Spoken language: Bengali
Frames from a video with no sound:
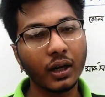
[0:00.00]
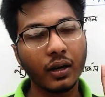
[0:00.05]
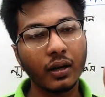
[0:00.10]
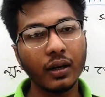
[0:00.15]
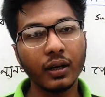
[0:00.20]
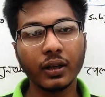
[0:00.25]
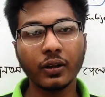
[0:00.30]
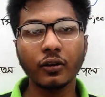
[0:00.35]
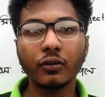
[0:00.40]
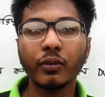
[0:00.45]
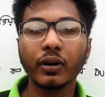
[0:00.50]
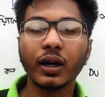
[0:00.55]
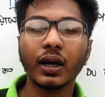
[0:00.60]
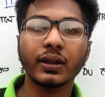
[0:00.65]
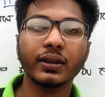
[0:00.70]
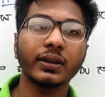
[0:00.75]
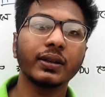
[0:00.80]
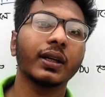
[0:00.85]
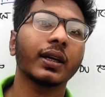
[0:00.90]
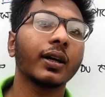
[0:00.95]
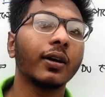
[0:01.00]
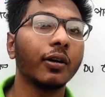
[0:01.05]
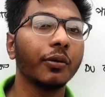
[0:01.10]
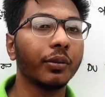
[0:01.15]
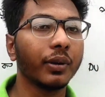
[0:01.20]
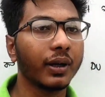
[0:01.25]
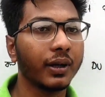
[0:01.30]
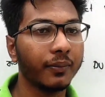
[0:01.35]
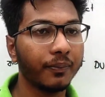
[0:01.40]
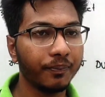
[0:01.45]
না হলে কিন্তু তোমার খাতা দেখা
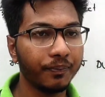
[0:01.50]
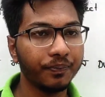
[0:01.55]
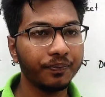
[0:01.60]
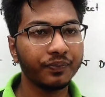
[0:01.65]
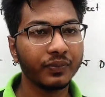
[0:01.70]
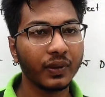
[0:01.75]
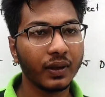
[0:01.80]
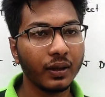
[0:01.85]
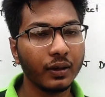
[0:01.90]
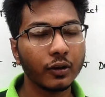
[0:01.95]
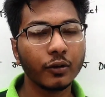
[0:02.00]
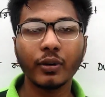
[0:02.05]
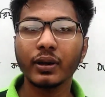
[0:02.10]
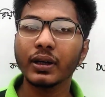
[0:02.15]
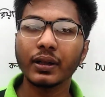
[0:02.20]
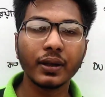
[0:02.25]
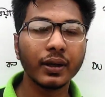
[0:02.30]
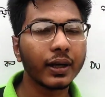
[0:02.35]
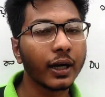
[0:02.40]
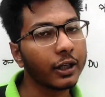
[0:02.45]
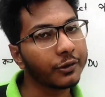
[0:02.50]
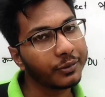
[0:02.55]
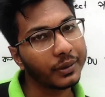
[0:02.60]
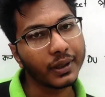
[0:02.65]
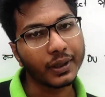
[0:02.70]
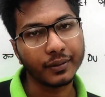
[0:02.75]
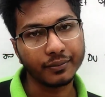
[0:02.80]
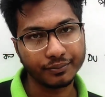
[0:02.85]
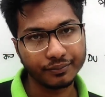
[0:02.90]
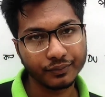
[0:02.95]
হবে না তোমার রেজাল্ট আসবে
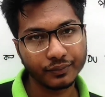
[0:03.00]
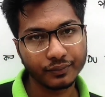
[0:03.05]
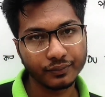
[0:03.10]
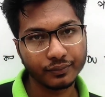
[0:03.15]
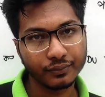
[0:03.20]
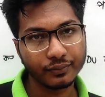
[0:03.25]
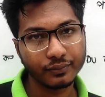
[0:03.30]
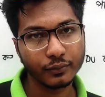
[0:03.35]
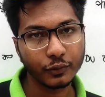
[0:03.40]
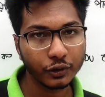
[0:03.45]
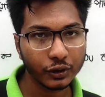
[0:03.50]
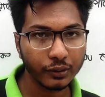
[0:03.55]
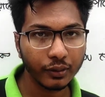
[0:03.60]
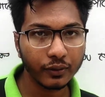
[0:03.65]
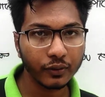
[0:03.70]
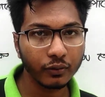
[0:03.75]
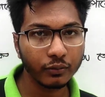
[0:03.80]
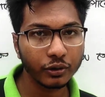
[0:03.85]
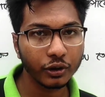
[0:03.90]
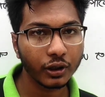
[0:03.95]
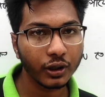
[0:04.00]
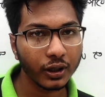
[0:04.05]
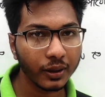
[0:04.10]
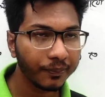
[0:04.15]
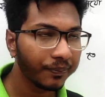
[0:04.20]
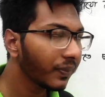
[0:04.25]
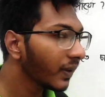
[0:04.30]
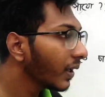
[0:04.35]
না বুঝতে পারছো বিষয়টা